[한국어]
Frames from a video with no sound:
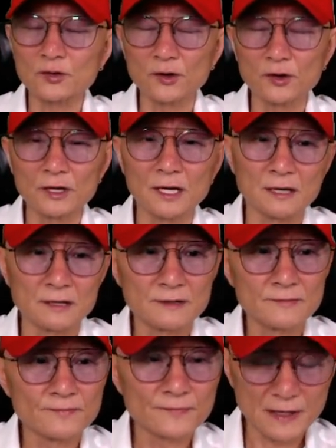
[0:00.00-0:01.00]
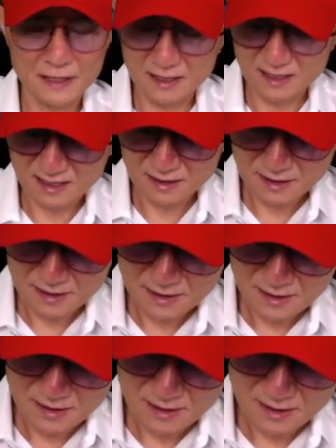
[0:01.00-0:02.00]
토요일. 에, 예.
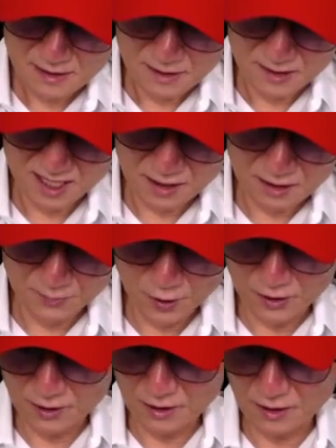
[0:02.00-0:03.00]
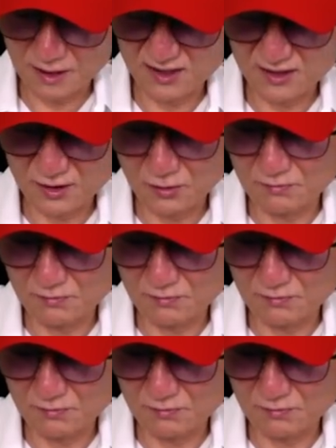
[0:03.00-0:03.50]
어제 금요일은